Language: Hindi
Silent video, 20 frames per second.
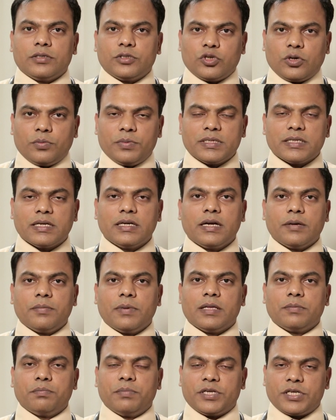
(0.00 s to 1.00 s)
24 घंटे
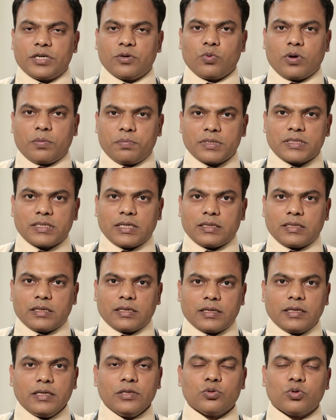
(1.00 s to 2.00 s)
बाद पेशेंट वापस आते
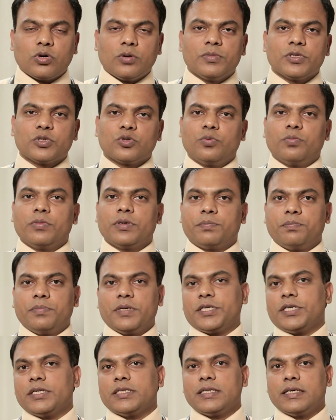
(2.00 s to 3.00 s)
हैं तो हम इसको
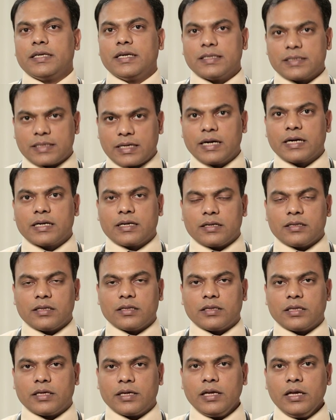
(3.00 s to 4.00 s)
पेशेंट से डिस्कनेक्ट कर
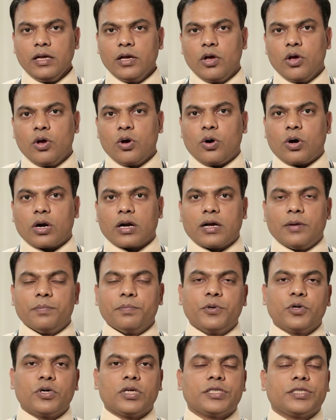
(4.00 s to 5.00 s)
देते हैं और
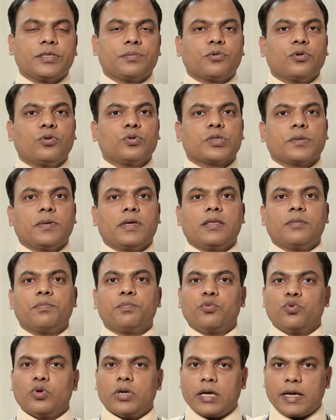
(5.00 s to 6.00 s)
कंप्यूटर चिप को उसके बाद हम
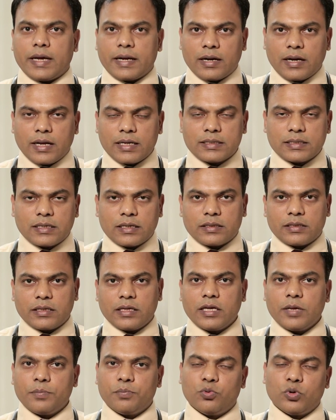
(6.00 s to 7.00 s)
पूरा एनालाइज करते
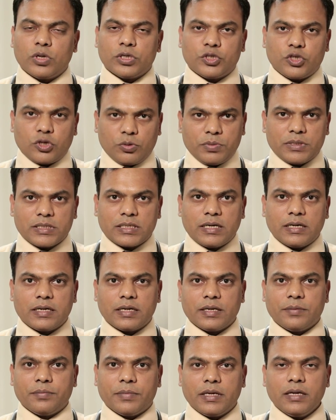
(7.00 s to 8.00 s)
हैं कि पूरे 24
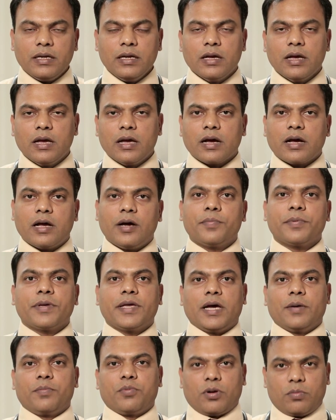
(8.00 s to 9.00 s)
घंटे में कब
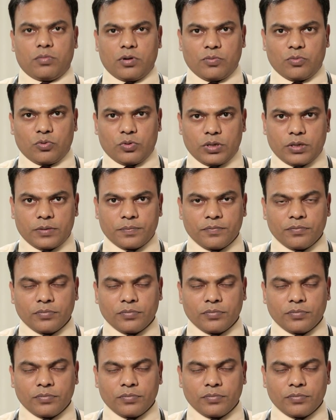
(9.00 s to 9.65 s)
क्या प्रॉब्लम हुई